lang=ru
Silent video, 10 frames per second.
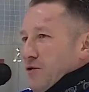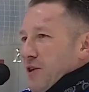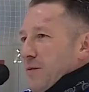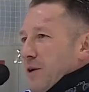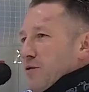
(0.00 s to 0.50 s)

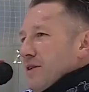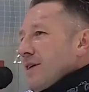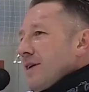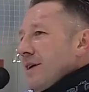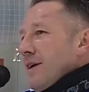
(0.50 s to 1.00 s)
Дедушки Мороза
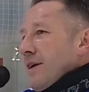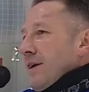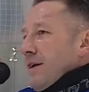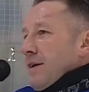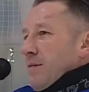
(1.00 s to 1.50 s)

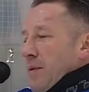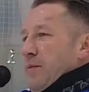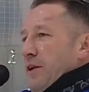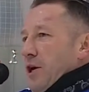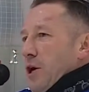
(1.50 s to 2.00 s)
мы
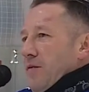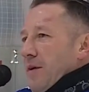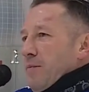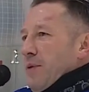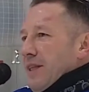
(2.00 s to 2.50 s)
передаем
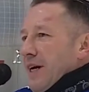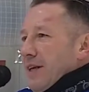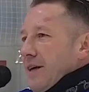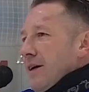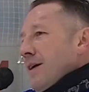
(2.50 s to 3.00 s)
вам
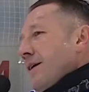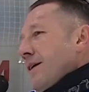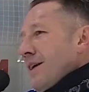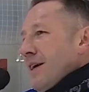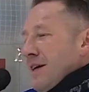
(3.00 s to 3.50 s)
подарки
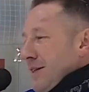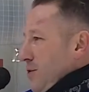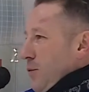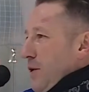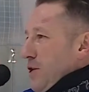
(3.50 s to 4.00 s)
с
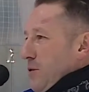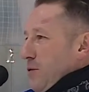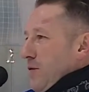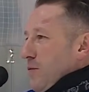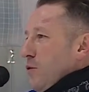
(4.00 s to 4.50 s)
наступающим
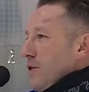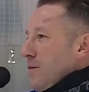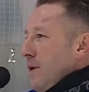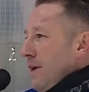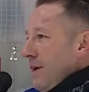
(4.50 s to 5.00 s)
Новым Годом.